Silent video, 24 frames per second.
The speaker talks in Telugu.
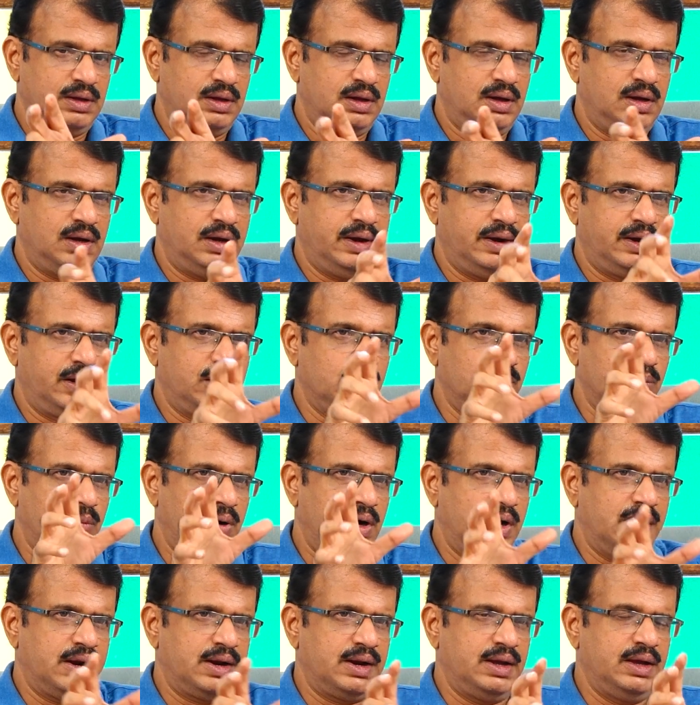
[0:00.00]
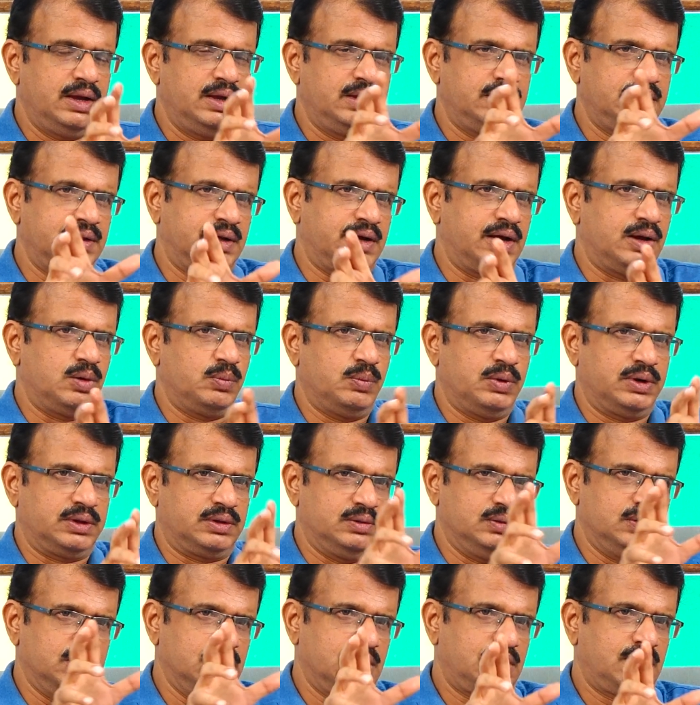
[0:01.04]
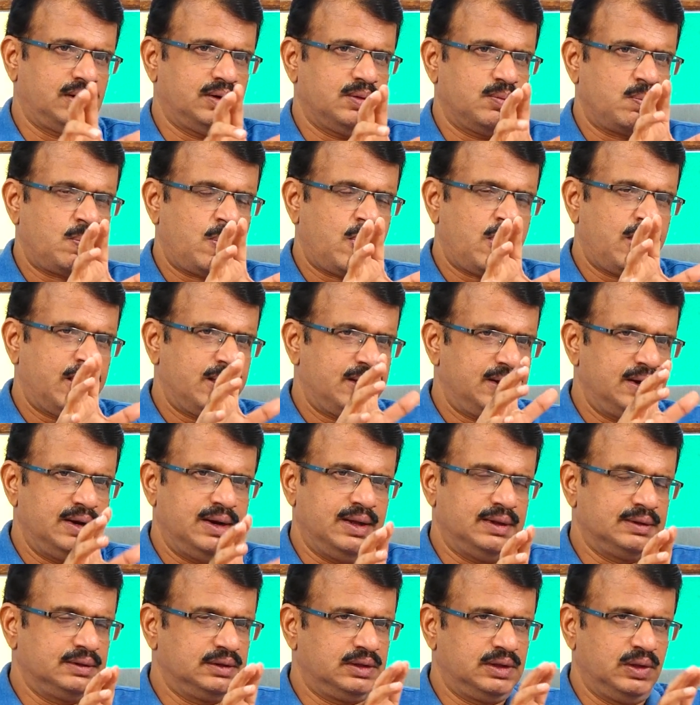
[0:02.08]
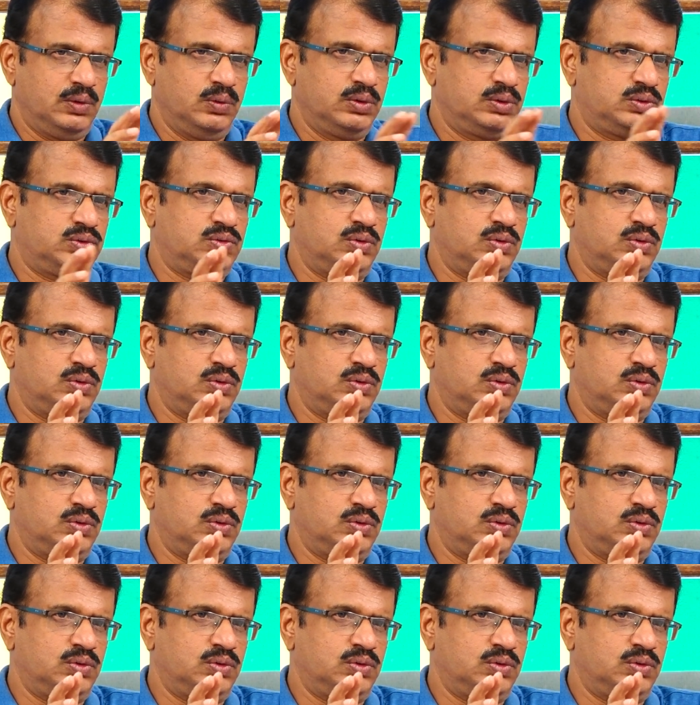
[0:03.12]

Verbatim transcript: ఆ హెడ్ మారే ఇది కనబడుతుంది కానీ అంత ఎవరు